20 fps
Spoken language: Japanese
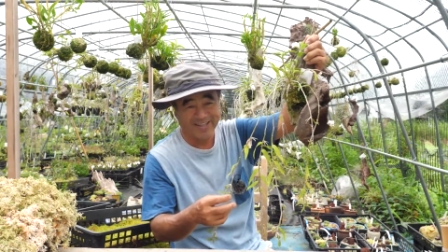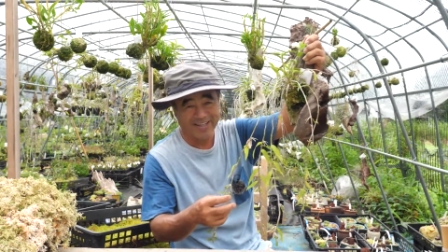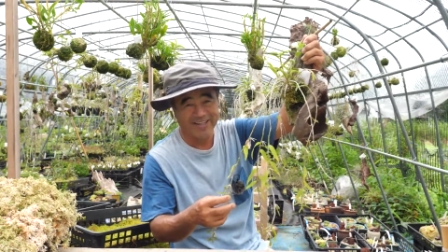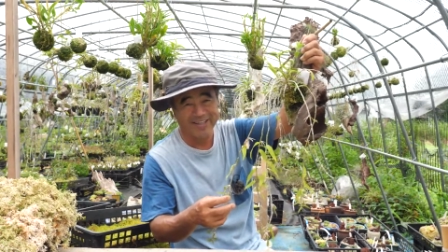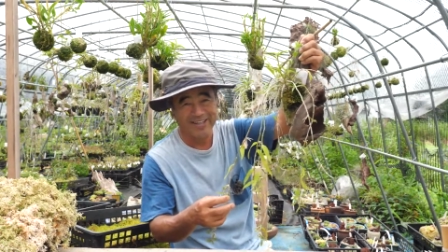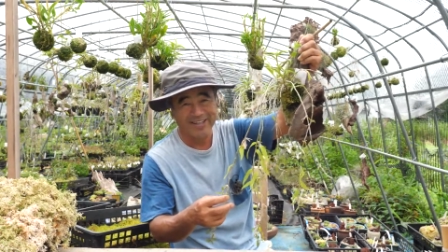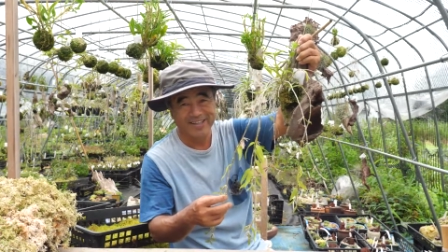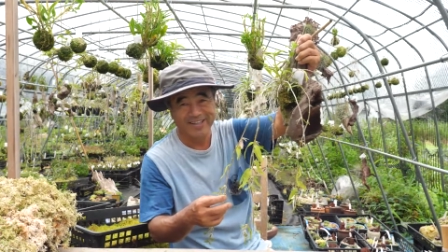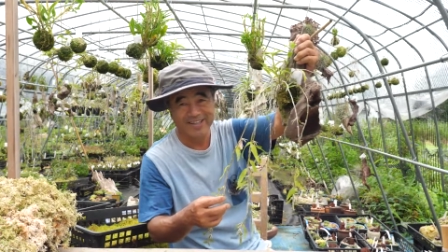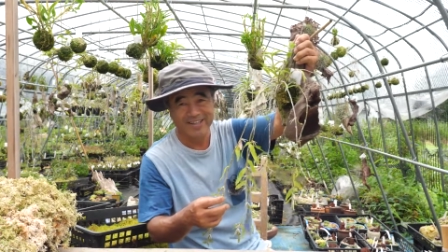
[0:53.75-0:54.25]

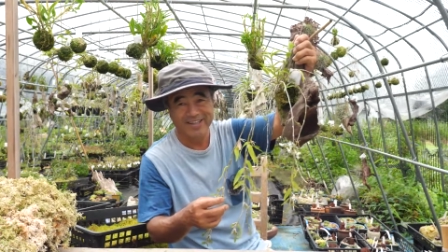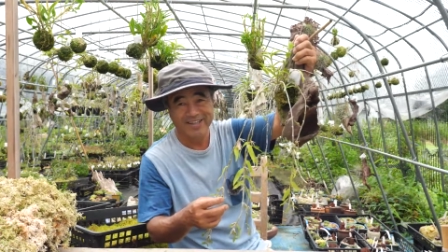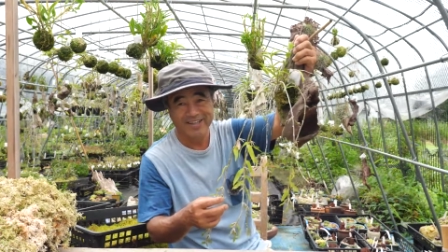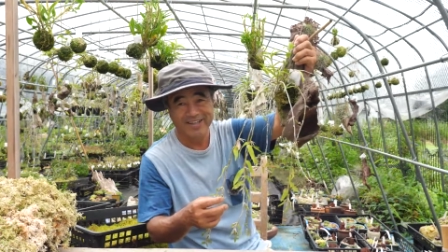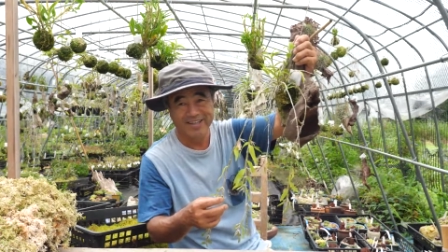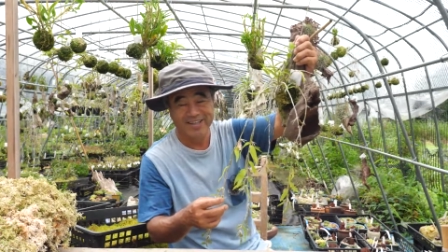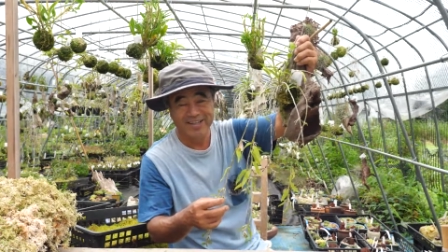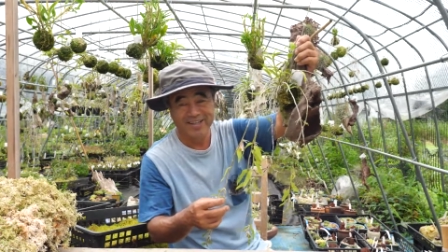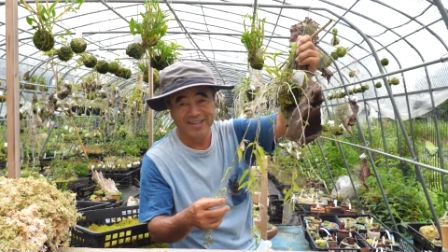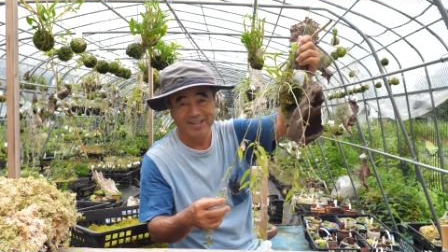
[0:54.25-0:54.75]
ちょっと待って
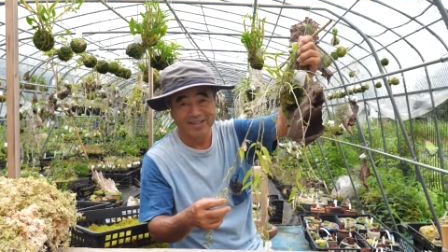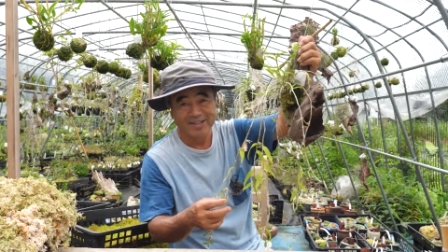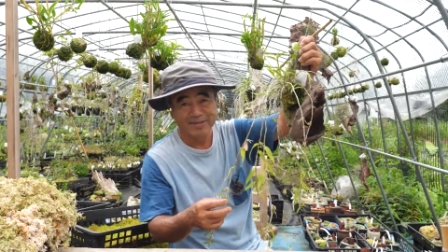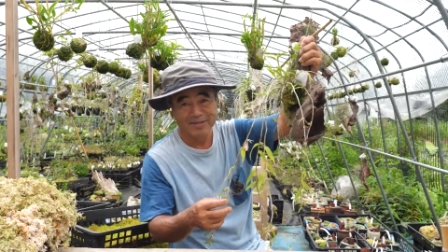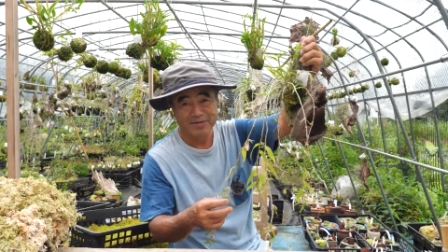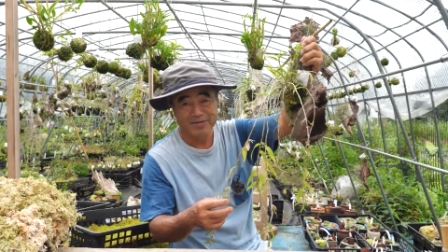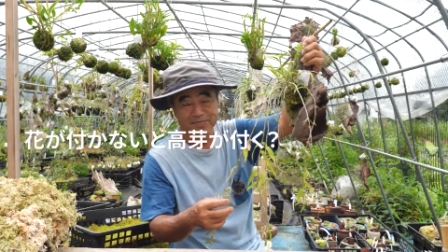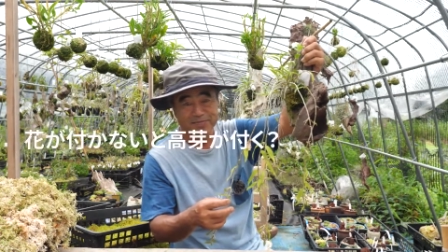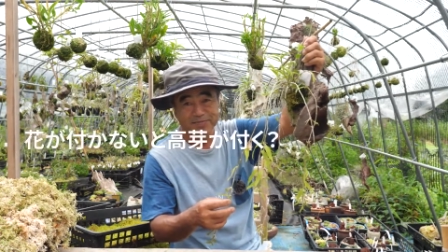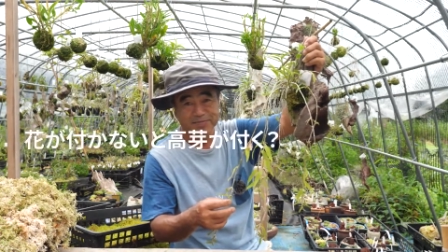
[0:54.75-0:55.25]

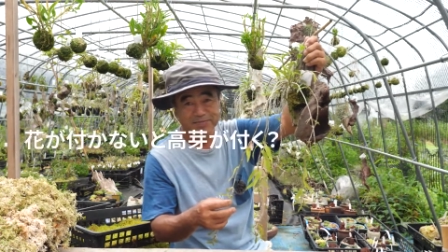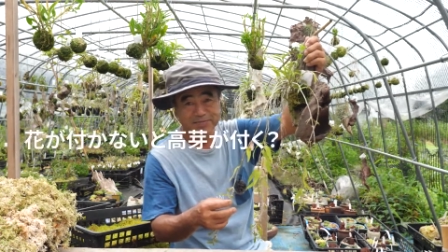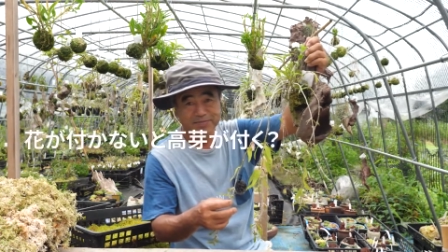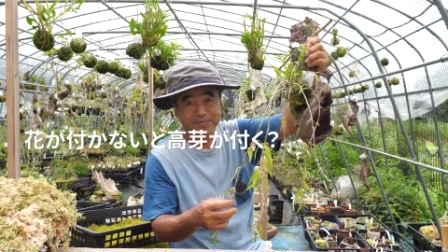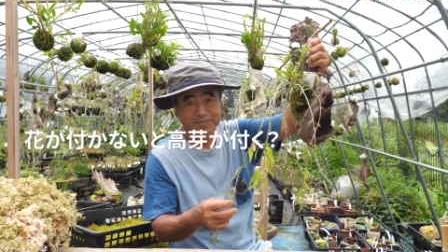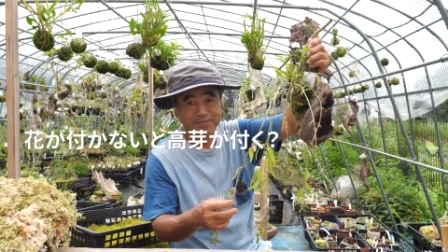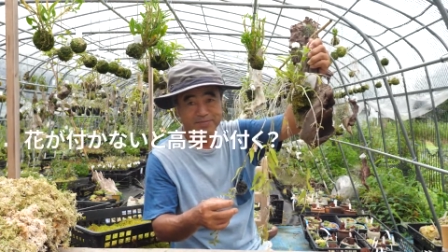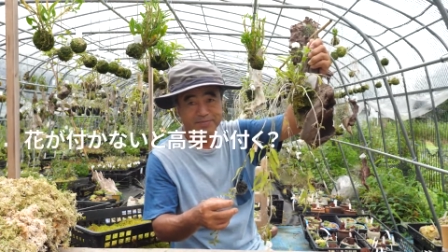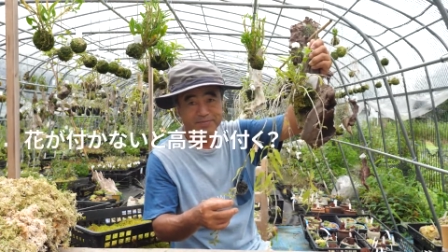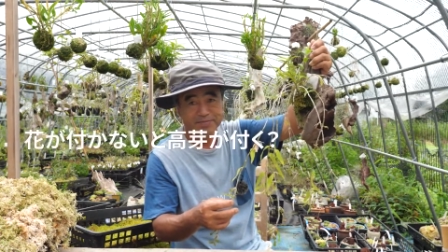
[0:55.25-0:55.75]
花がつか
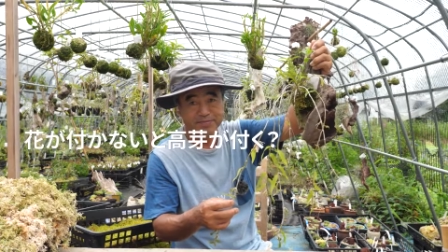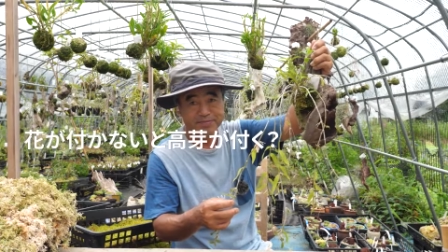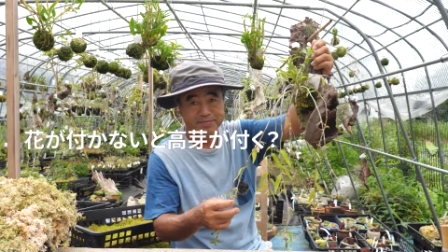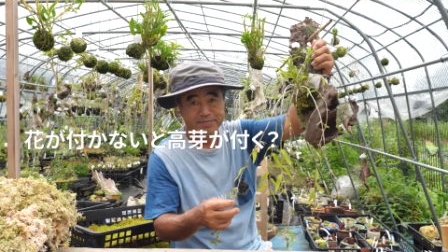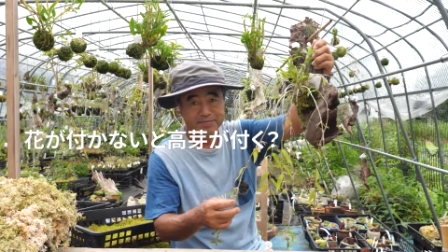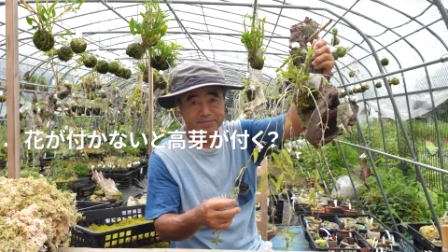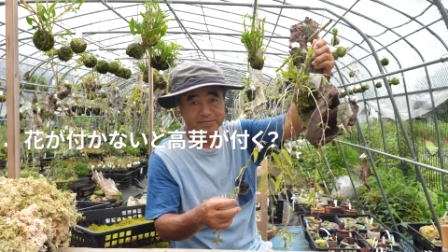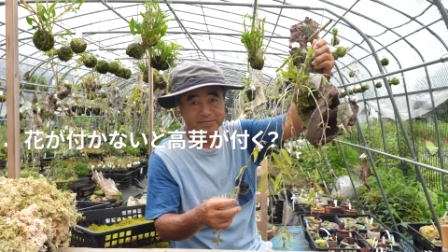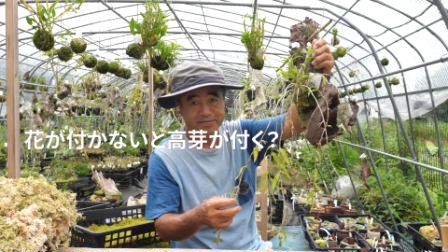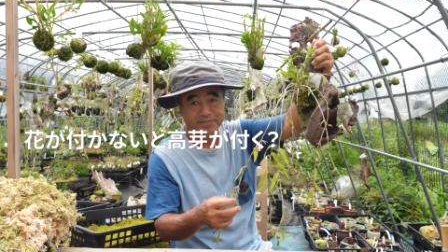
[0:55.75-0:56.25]
ない時に高めがつ
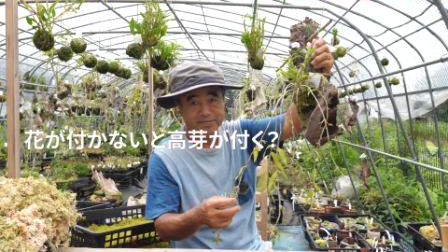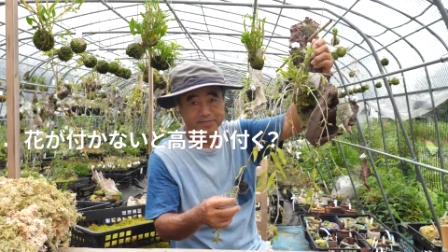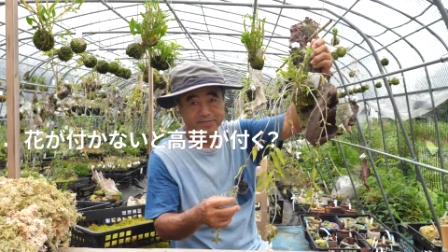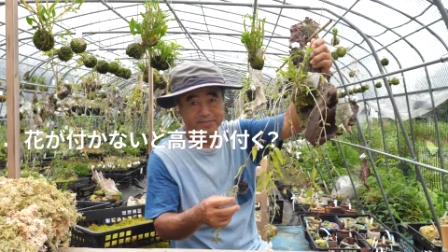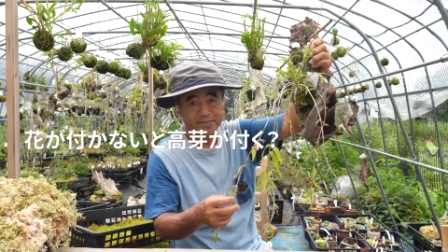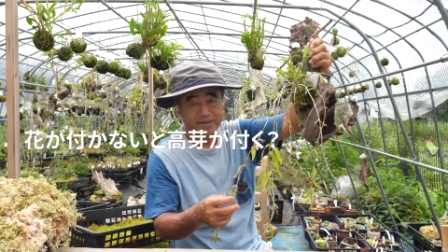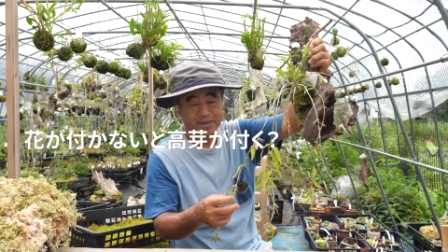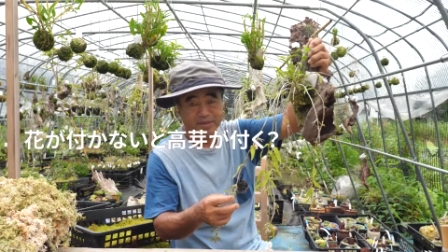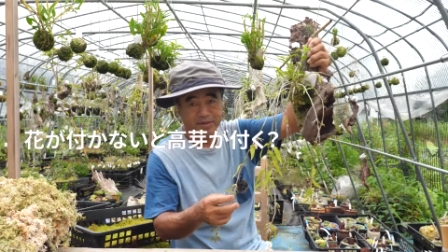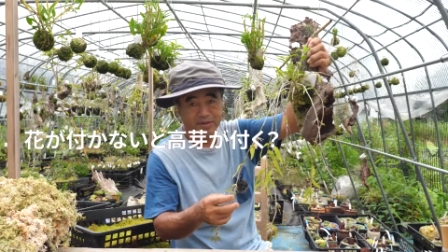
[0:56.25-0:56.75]
くんで
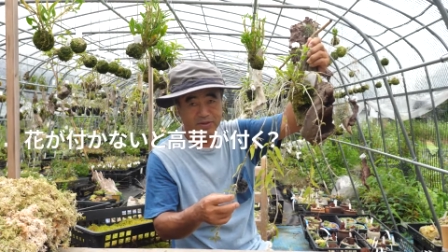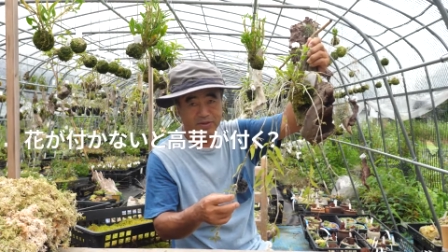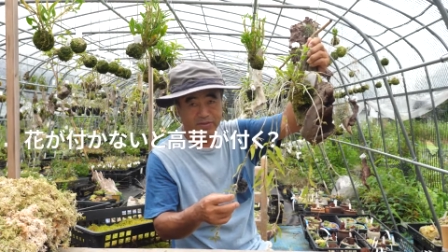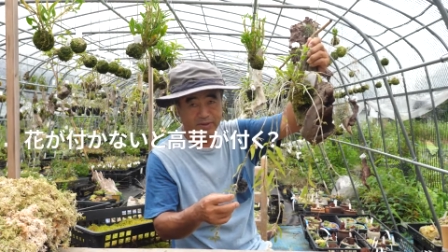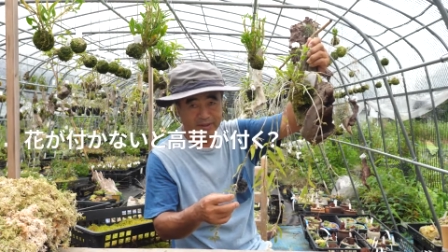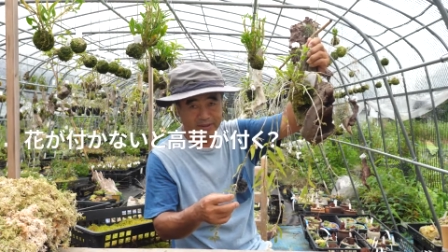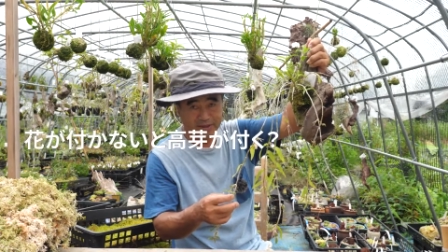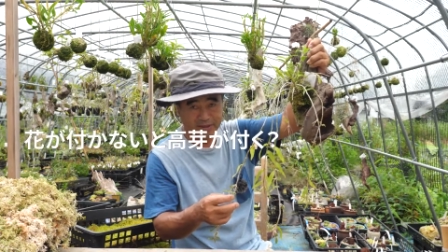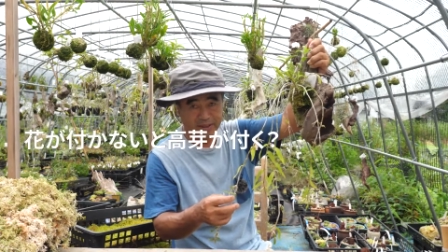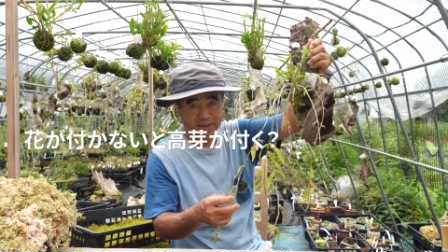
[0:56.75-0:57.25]
すそう
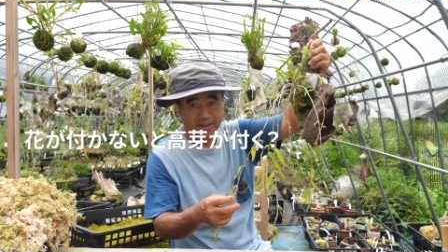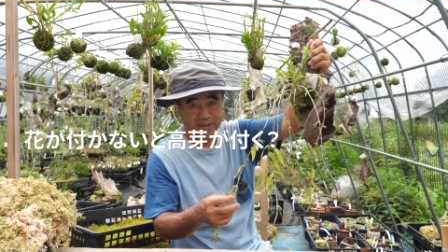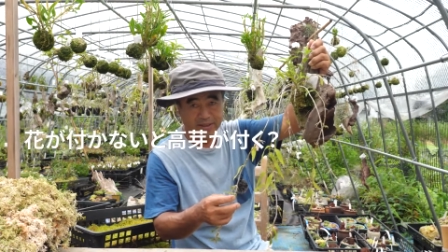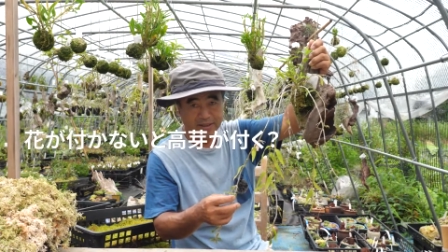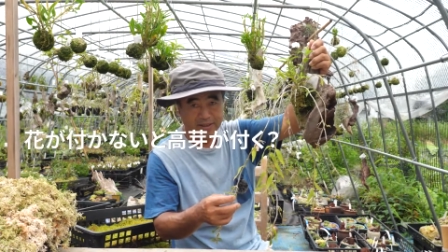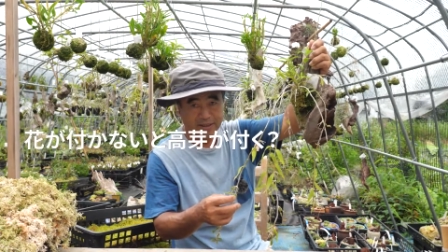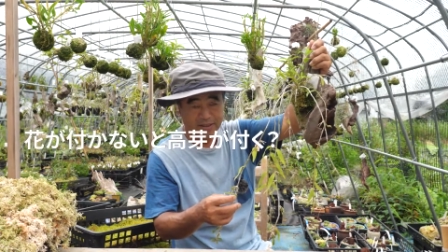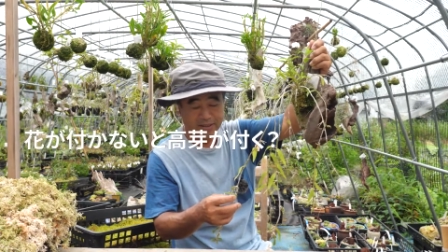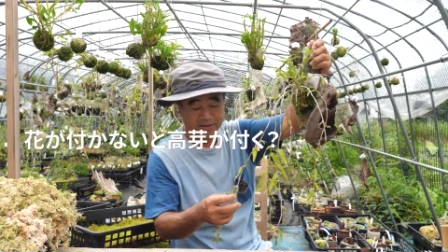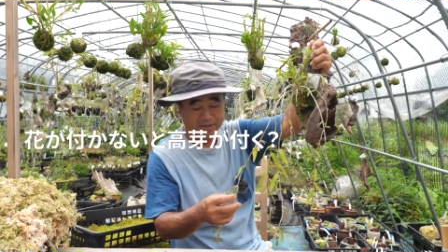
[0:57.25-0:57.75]
ですね
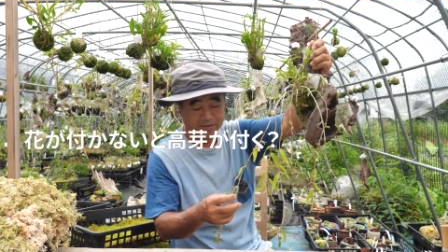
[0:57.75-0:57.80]
あ